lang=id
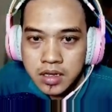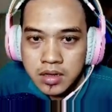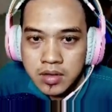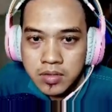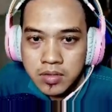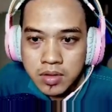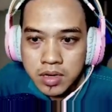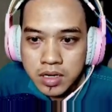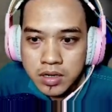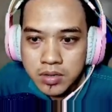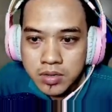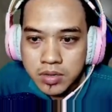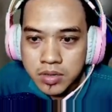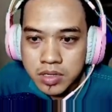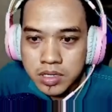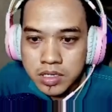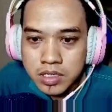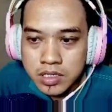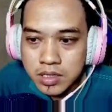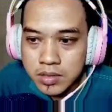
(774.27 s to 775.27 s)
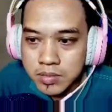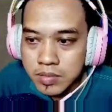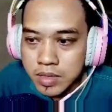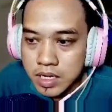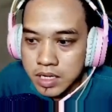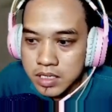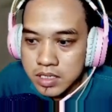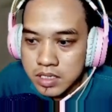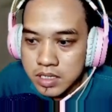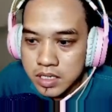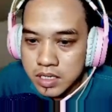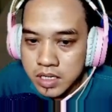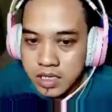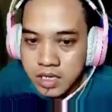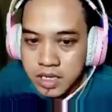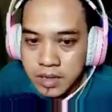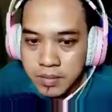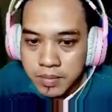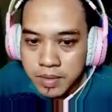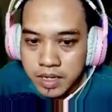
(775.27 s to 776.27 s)
Waduh, ini serem banget sih.
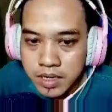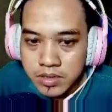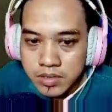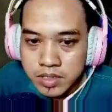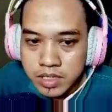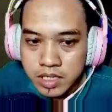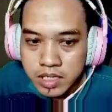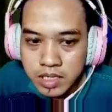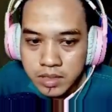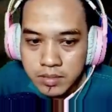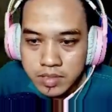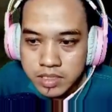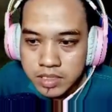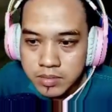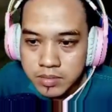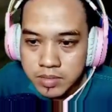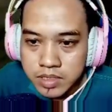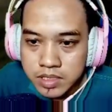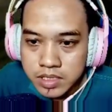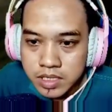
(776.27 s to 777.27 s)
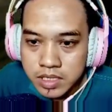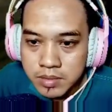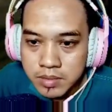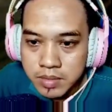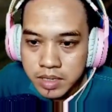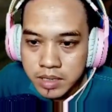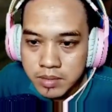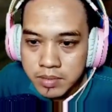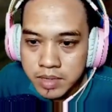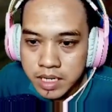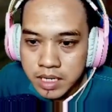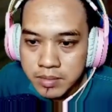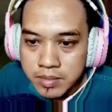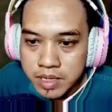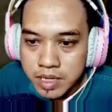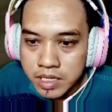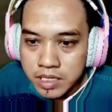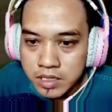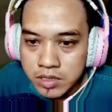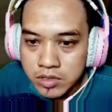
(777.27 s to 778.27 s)
Kenapa harus kita bersih-bersihin malam-malam ya?
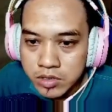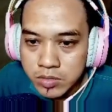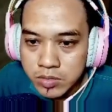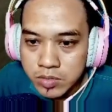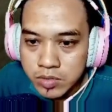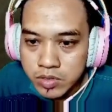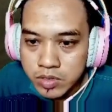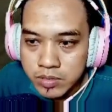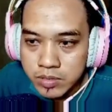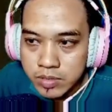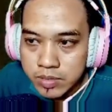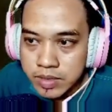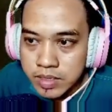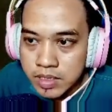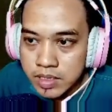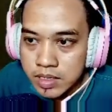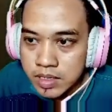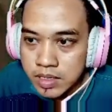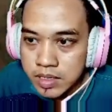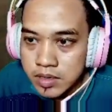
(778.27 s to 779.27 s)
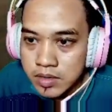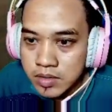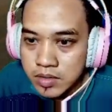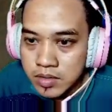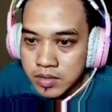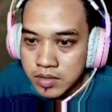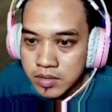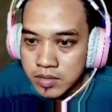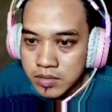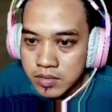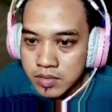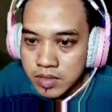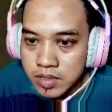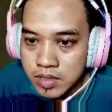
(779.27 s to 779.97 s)
Kita tutup dulu, teman-teman. Waduh,